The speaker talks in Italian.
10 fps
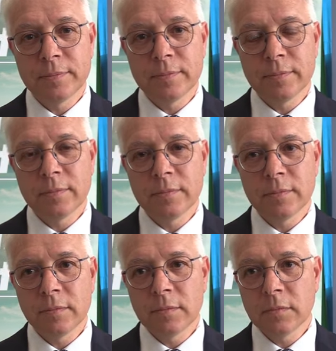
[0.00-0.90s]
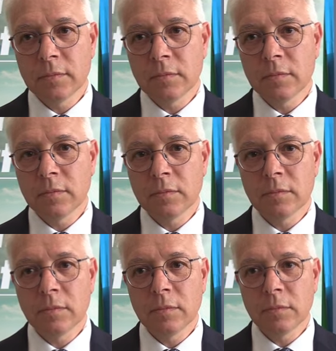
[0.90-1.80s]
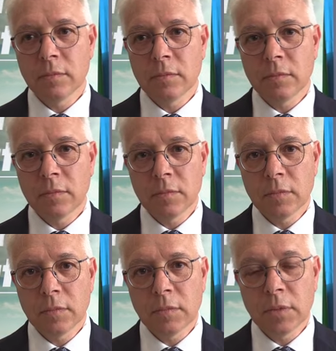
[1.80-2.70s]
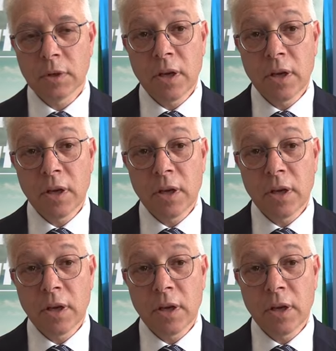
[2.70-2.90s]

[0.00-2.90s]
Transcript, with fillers: Banca del territorio, banca per il territorio.